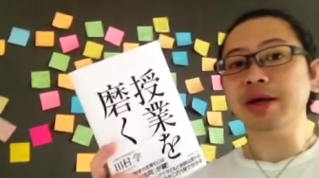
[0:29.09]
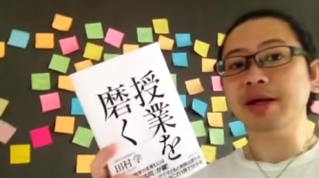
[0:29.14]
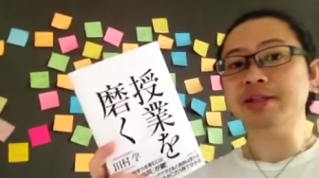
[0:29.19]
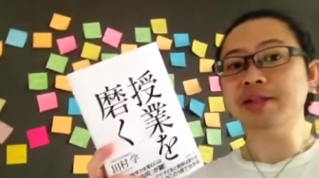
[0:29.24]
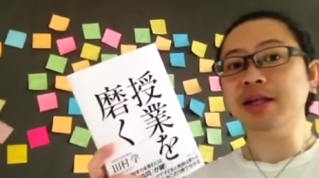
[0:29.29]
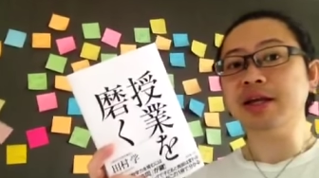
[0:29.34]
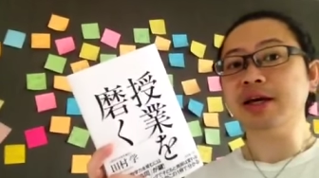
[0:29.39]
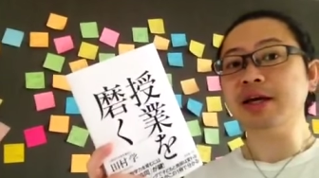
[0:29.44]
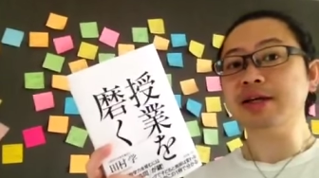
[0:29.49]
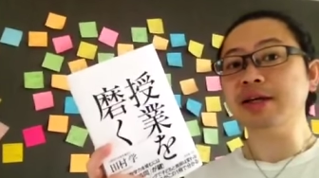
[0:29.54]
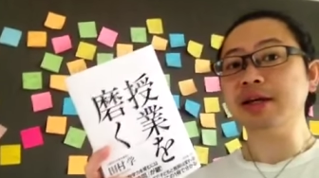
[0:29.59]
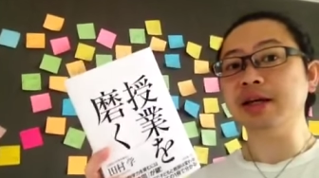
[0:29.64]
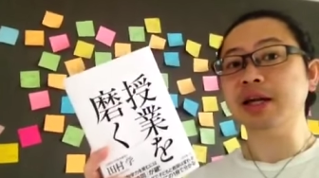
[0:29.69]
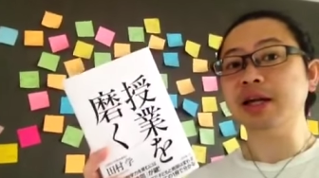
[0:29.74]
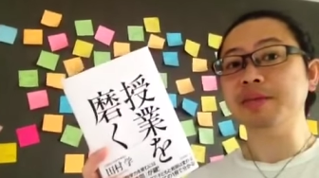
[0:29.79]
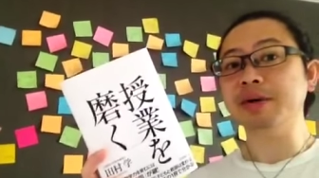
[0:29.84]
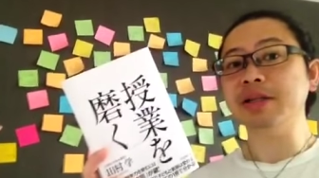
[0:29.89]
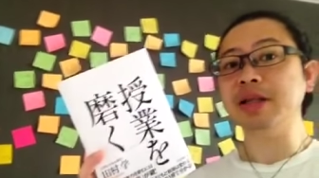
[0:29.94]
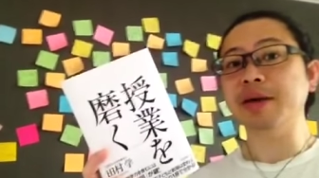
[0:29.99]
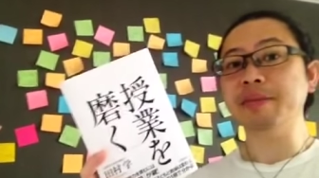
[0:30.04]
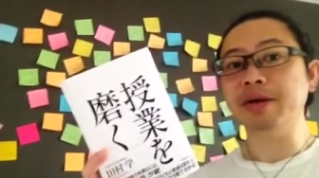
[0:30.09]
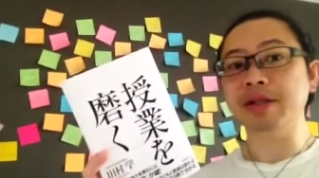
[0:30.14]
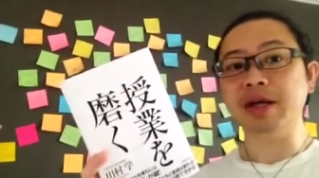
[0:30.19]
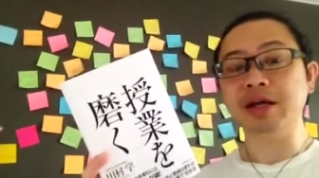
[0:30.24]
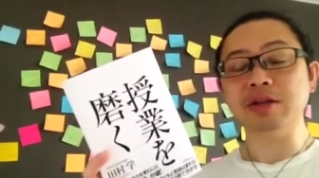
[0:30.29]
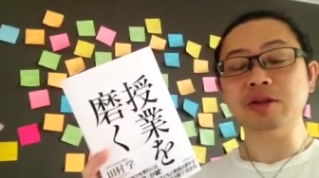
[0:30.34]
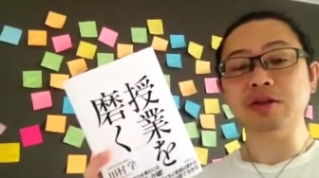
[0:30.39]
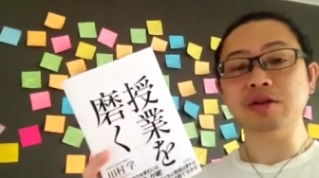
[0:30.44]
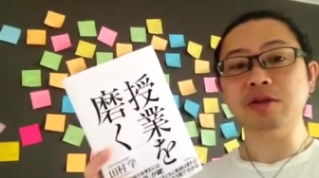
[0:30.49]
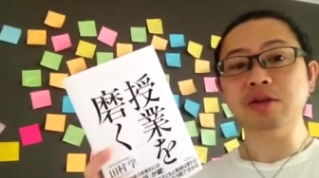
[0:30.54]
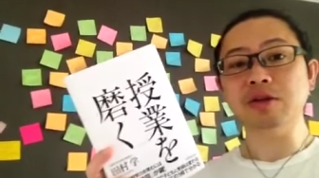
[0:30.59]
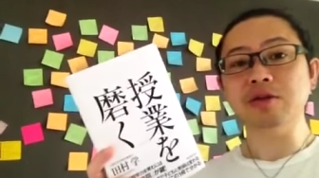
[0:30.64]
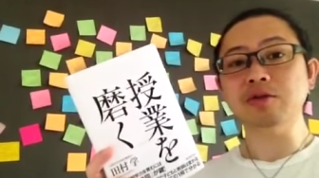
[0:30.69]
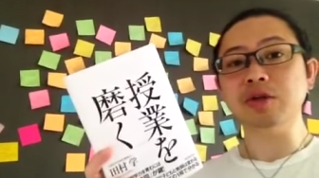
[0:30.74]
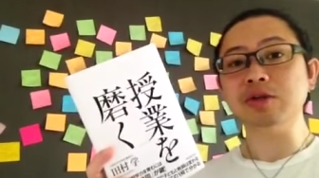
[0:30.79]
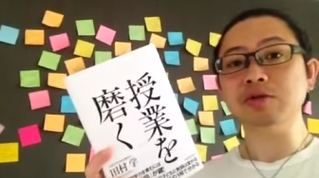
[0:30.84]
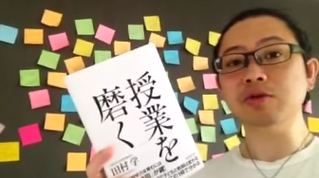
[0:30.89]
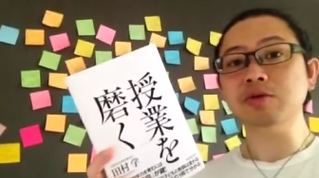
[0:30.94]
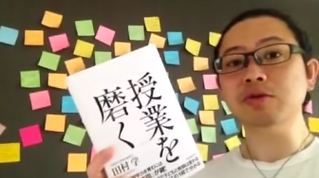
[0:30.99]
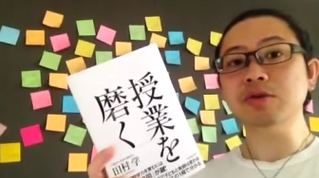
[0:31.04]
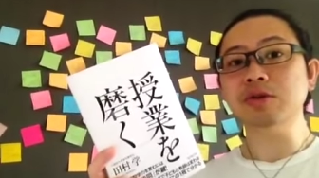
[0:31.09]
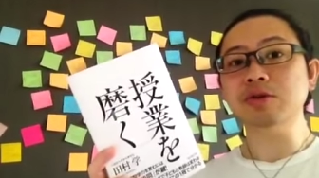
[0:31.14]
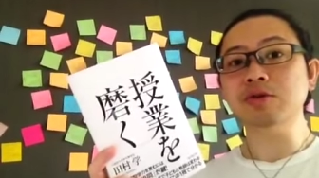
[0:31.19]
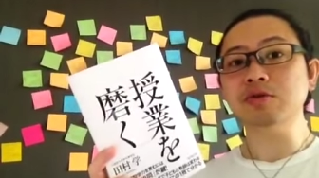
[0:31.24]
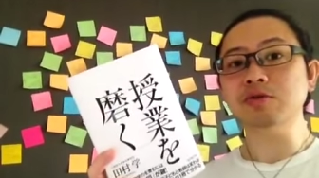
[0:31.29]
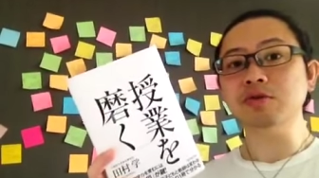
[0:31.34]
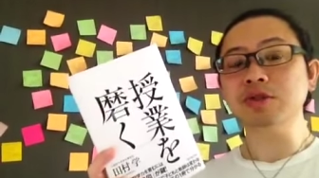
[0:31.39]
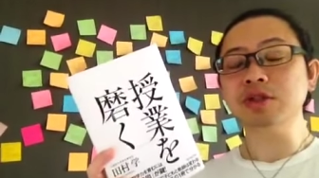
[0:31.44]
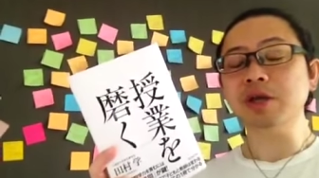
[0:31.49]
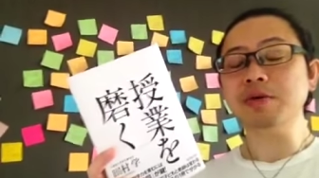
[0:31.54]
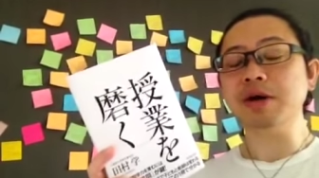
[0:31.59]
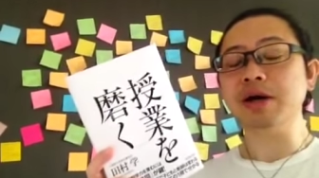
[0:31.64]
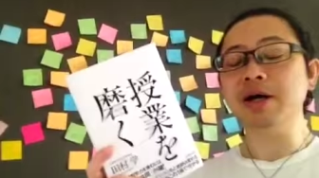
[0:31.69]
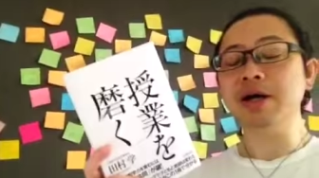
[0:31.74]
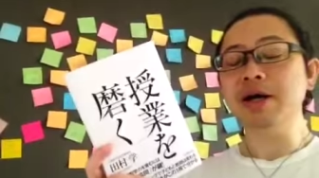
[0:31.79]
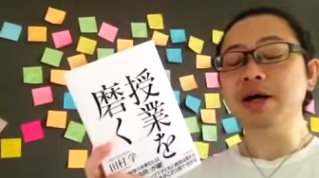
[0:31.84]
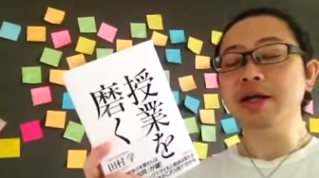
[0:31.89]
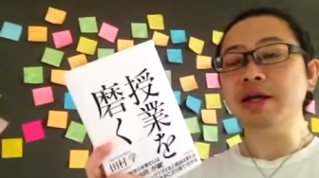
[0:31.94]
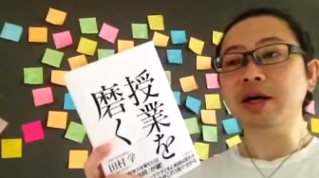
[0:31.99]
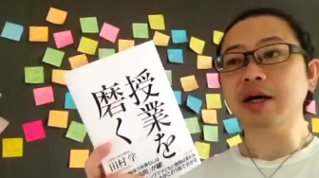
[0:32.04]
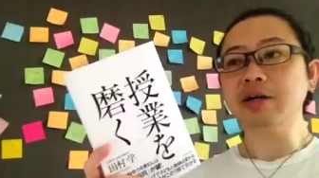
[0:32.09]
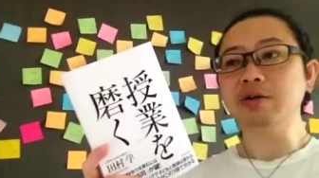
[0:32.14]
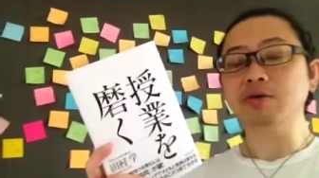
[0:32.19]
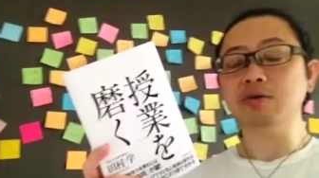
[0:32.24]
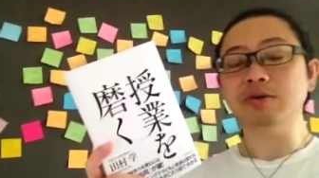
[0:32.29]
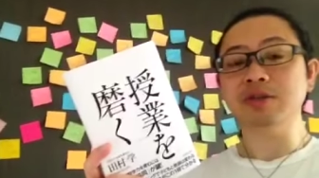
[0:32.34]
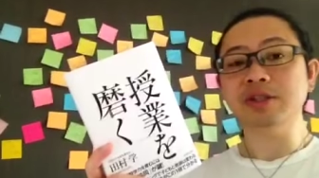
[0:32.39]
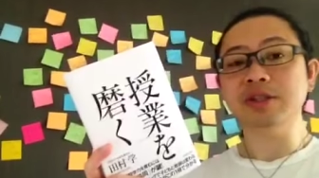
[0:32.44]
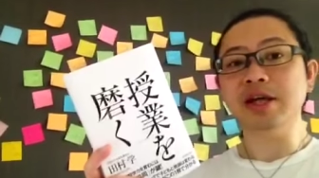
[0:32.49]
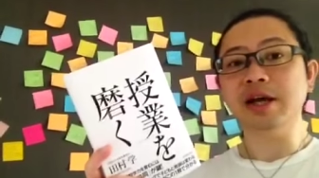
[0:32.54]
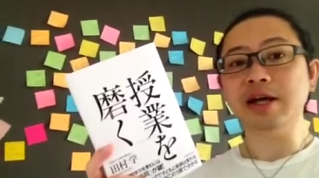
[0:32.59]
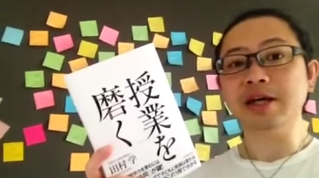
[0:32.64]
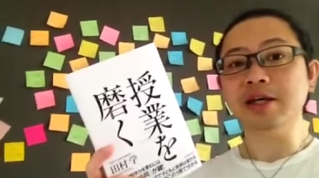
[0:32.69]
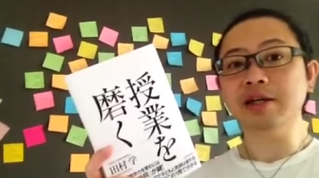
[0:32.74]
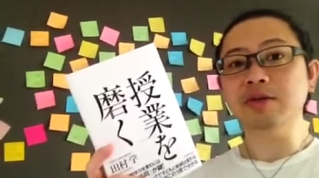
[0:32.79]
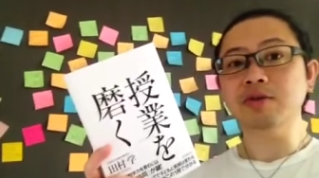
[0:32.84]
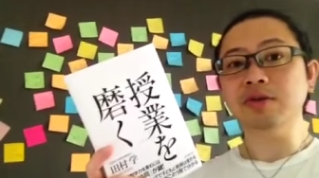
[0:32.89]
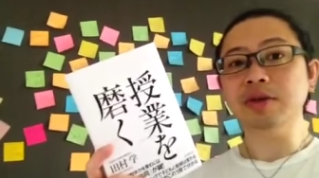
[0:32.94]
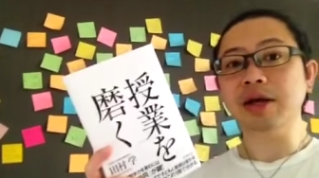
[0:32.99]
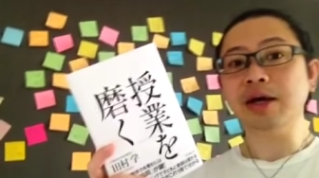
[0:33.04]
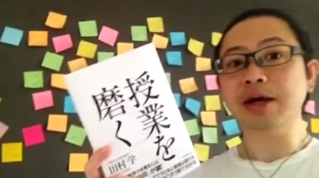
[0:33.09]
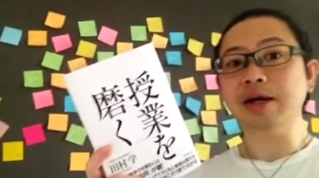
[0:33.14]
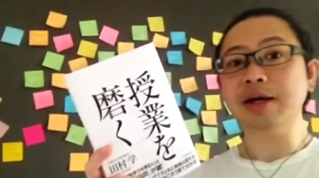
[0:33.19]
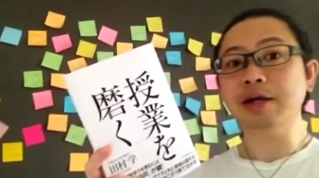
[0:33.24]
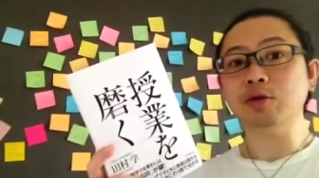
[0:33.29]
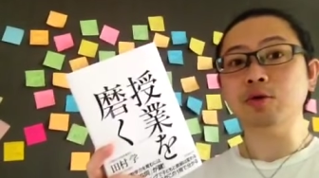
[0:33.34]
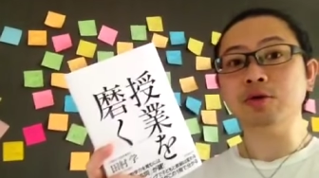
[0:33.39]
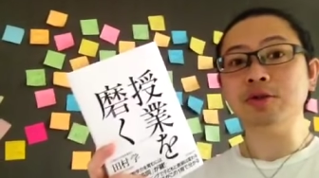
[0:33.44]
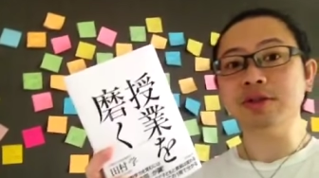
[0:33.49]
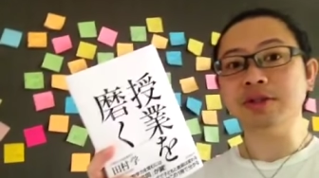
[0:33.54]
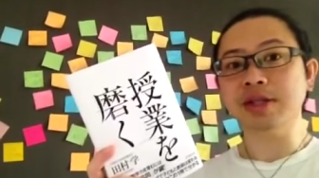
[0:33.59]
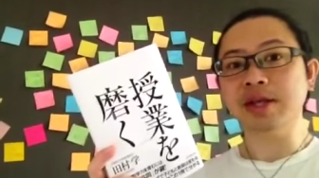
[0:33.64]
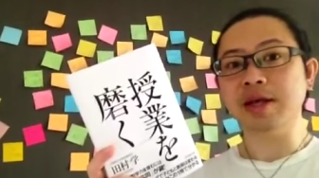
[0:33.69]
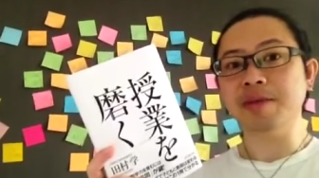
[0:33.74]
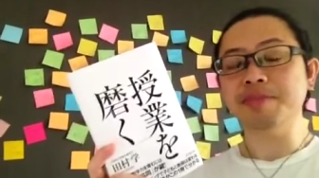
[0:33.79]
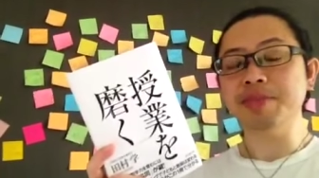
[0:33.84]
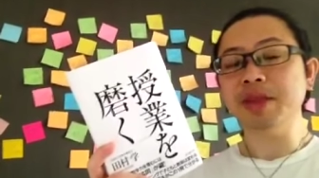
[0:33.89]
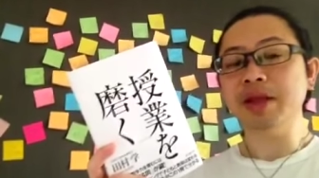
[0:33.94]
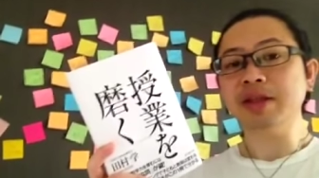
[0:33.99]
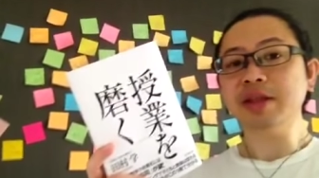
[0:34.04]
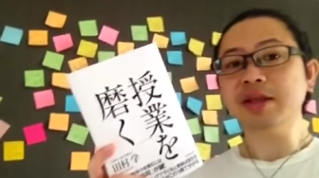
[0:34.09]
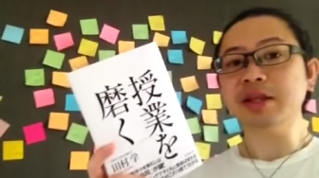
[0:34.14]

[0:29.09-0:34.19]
していかなければダメだっていうのはその理由としてはやはりこの時代の流れとして